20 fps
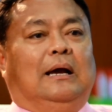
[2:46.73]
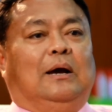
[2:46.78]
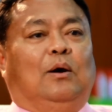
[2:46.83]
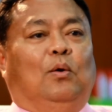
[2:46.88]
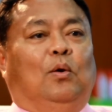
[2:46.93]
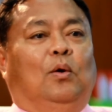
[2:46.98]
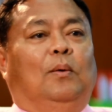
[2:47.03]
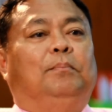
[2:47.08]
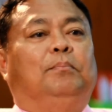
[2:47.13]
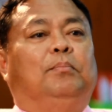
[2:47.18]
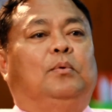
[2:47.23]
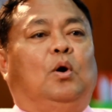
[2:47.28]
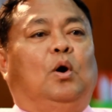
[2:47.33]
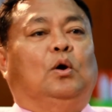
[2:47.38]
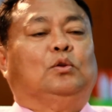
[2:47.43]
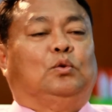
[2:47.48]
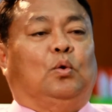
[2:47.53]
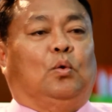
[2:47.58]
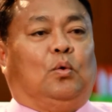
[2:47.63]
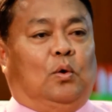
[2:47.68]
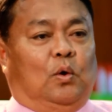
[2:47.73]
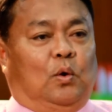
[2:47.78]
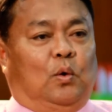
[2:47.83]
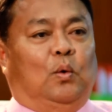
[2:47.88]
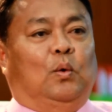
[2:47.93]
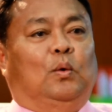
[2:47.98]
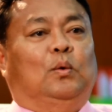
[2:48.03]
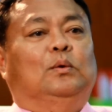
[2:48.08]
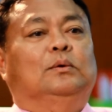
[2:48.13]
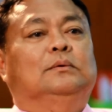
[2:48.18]
เคารพข้อตกล
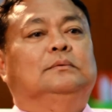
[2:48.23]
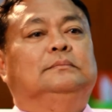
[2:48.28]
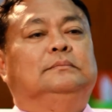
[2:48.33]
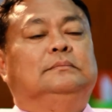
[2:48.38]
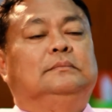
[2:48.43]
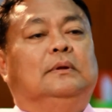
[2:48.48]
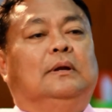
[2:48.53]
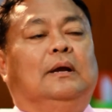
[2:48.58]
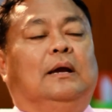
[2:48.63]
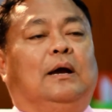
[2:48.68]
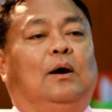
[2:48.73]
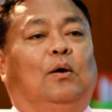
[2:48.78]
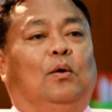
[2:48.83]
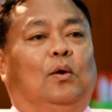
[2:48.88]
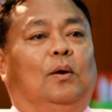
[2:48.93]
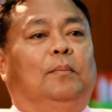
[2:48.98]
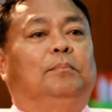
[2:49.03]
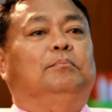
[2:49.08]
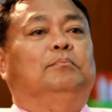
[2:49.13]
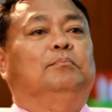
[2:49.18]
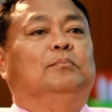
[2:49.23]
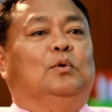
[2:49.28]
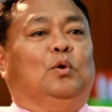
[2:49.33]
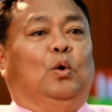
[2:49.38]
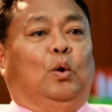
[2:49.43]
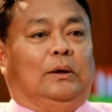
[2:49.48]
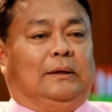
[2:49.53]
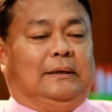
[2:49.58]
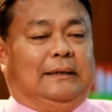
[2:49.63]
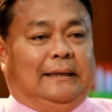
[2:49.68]
ง เคารพ
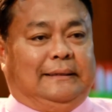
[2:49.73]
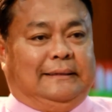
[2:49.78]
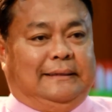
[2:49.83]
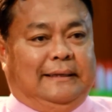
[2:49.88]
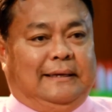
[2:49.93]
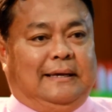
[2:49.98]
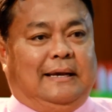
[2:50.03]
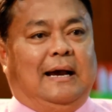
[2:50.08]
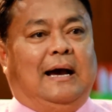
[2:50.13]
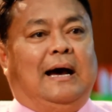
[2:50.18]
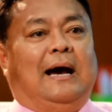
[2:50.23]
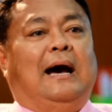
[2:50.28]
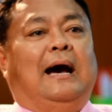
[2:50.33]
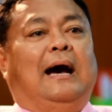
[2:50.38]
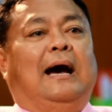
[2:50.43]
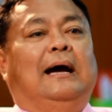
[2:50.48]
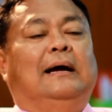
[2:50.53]
กฎกติกา